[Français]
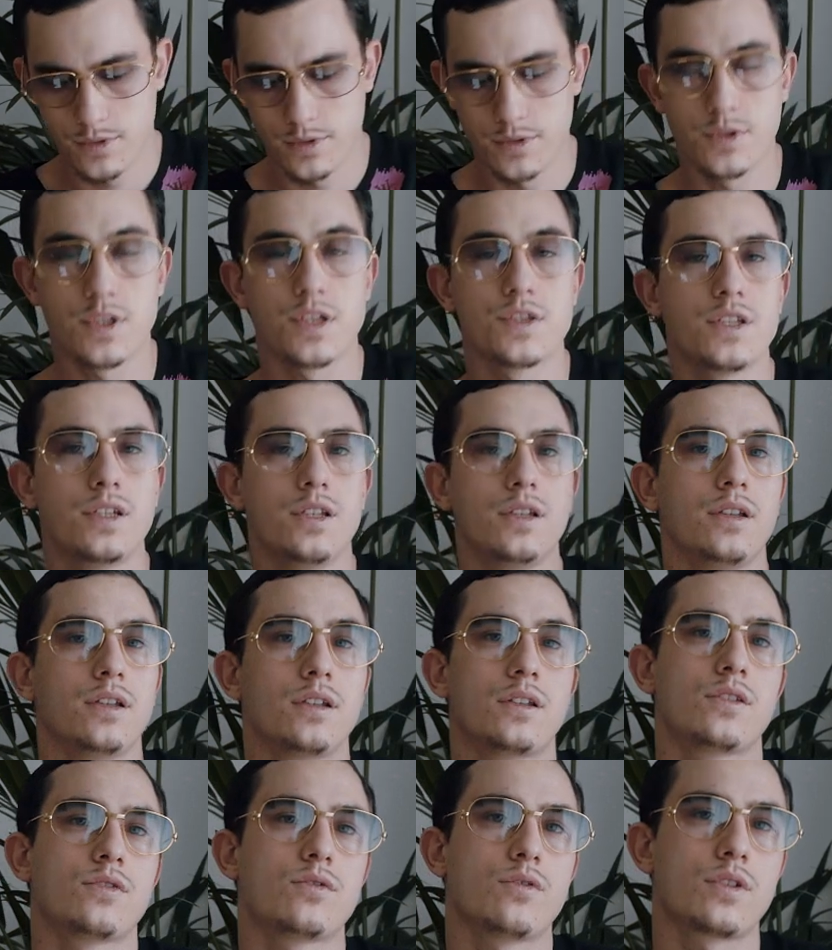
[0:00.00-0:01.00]
Il y en a
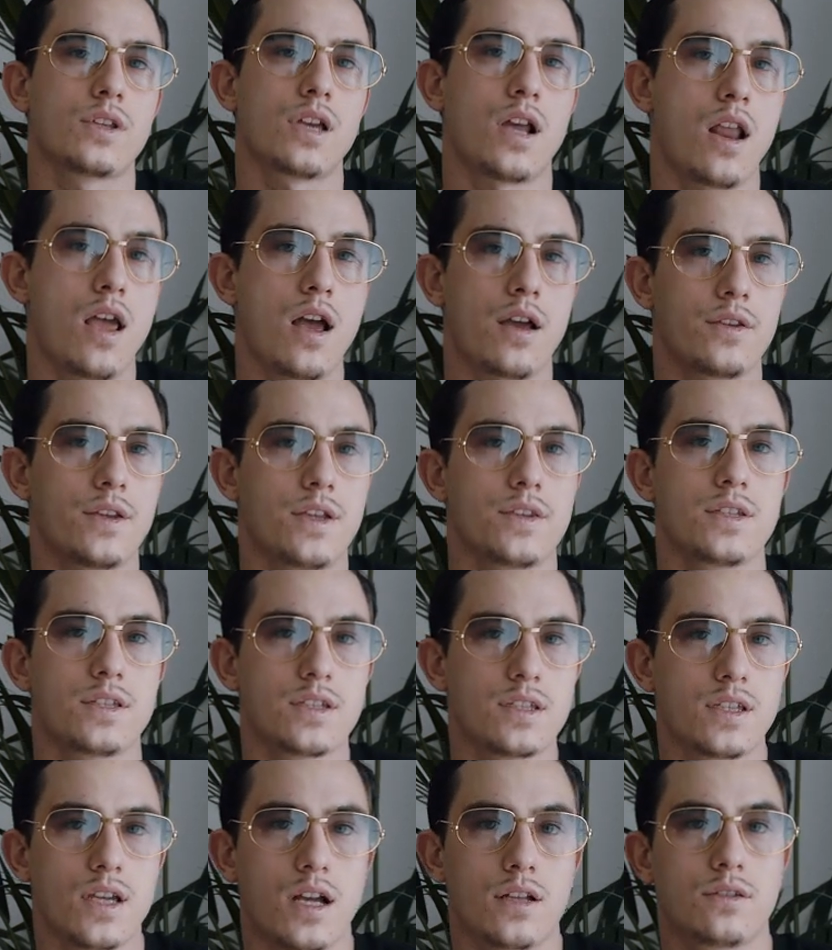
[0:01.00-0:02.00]
des qui sont en galère, il y en a des
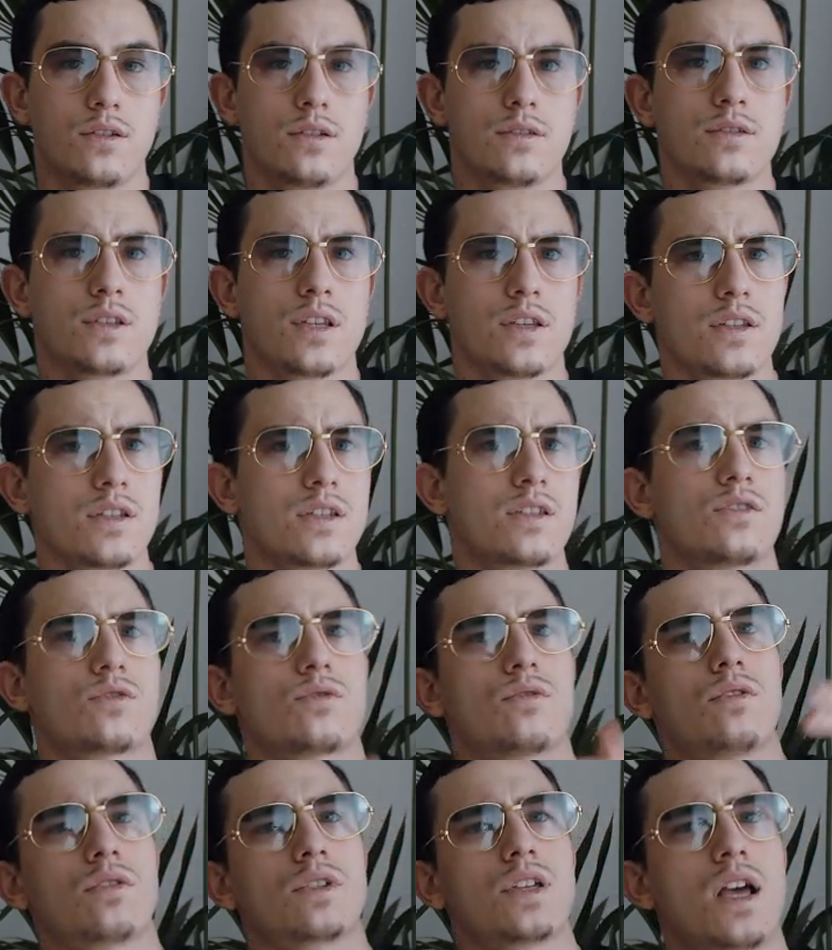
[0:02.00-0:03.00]
qui cartonnent, il y en a des qui
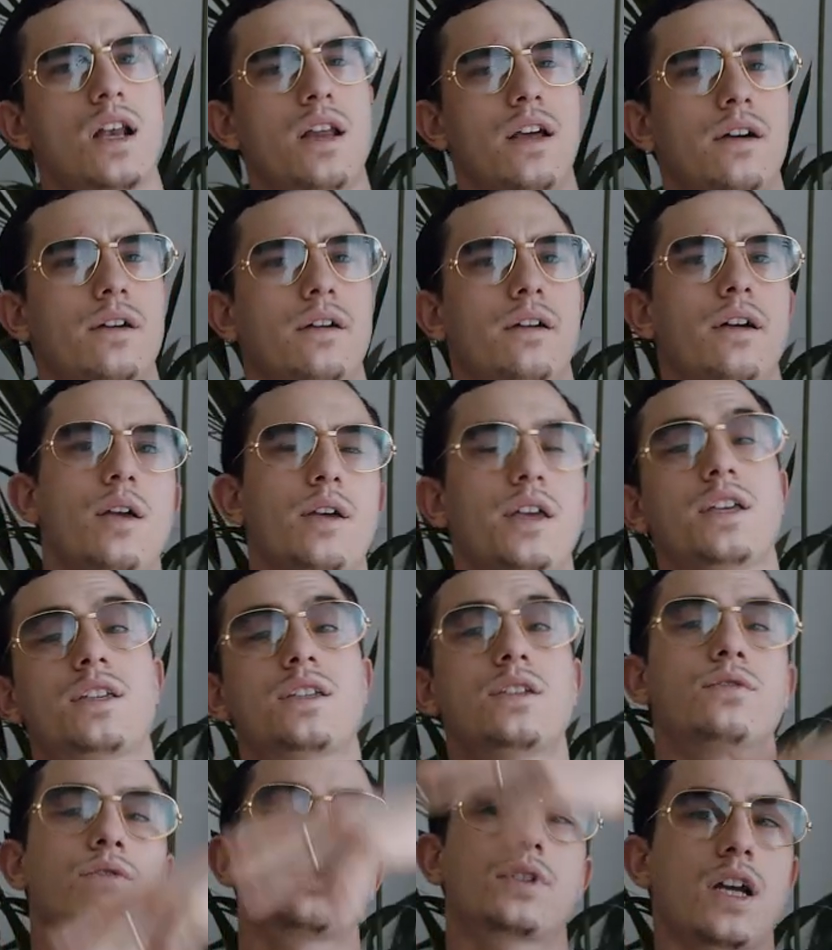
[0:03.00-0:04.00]
sont en galère et
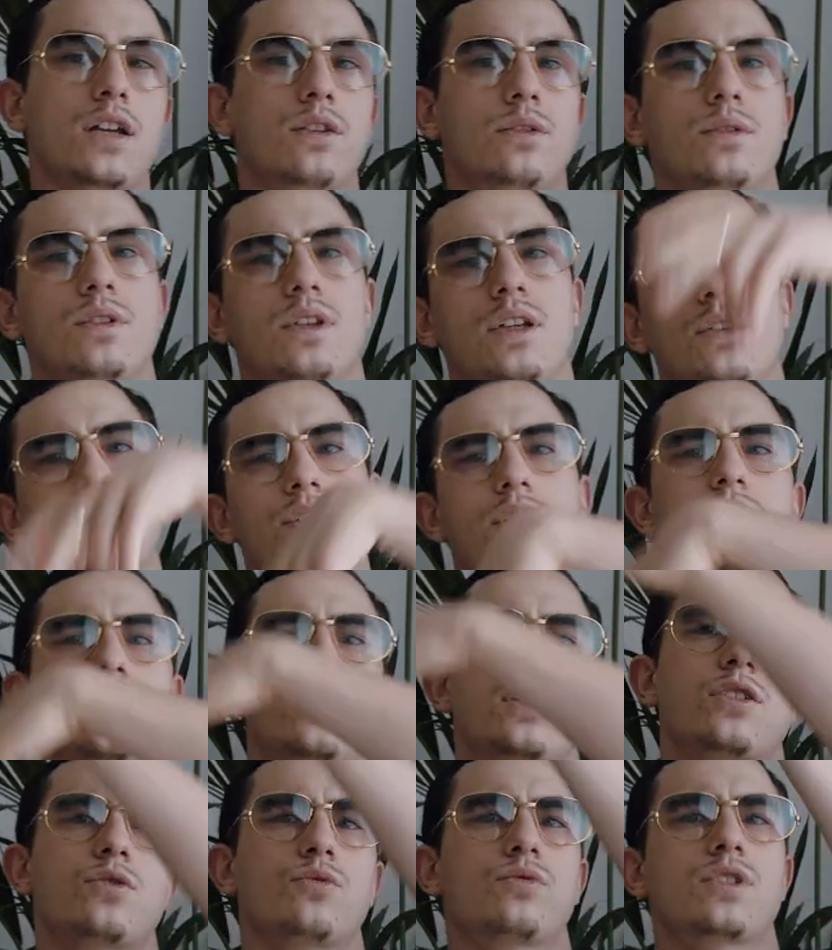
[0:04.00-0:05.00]
qui vont cartonner, il y en a
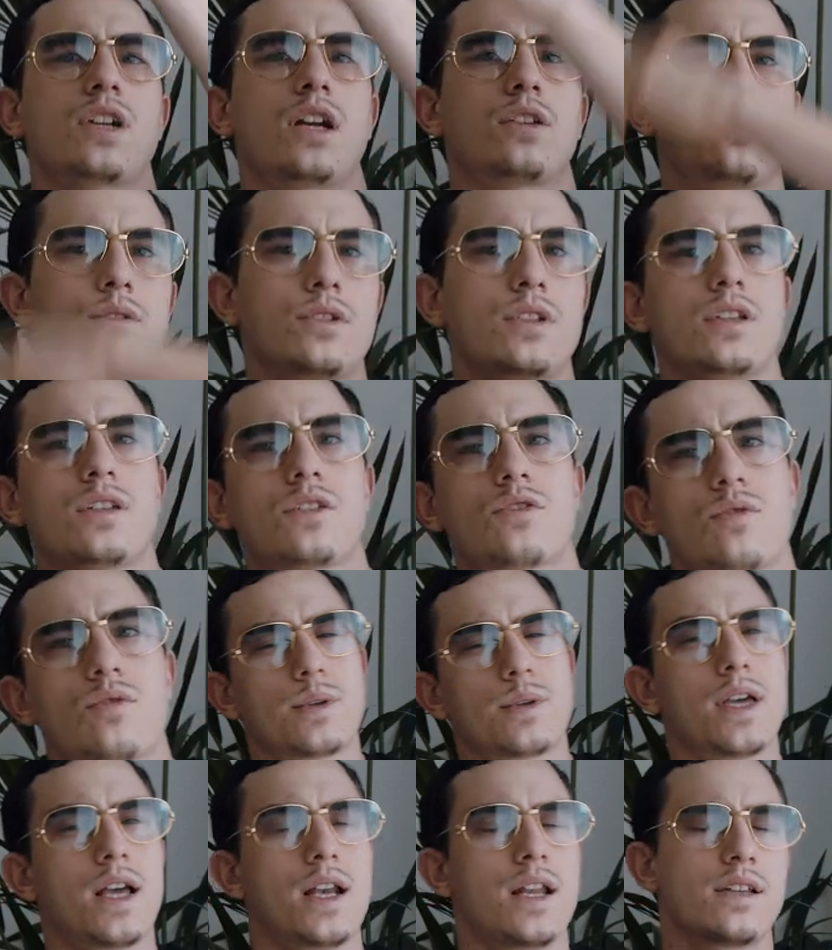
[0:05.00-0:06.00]
des qui ont cartonné et qui
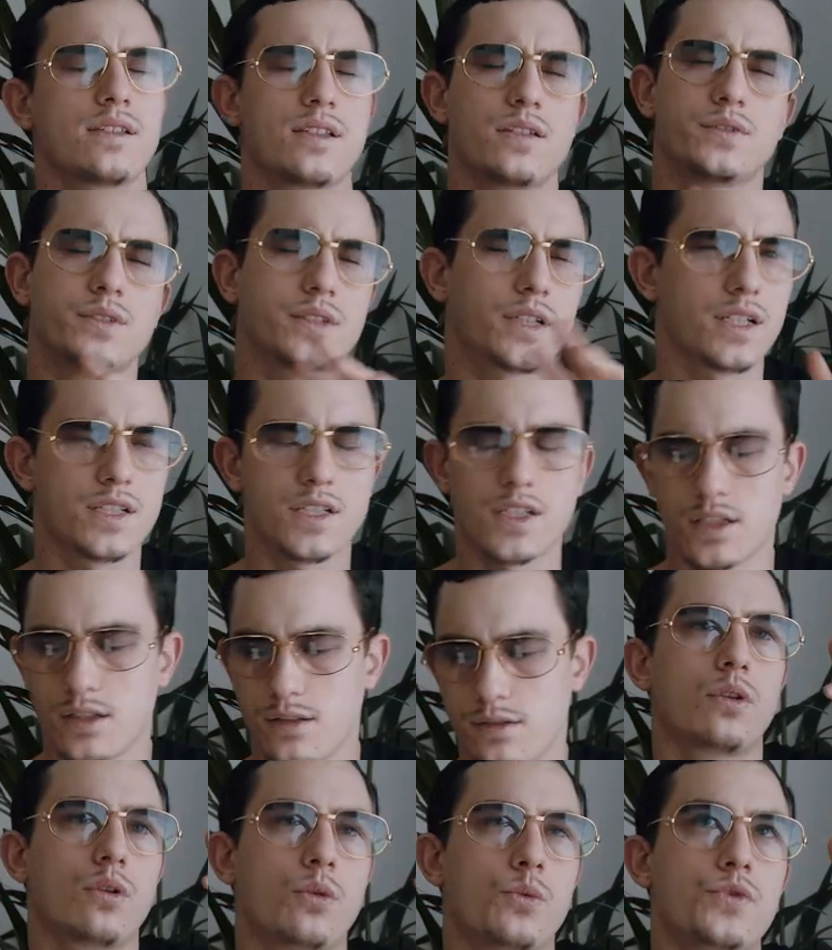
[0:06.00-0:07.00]
galère, ça veut rien dire. Hein.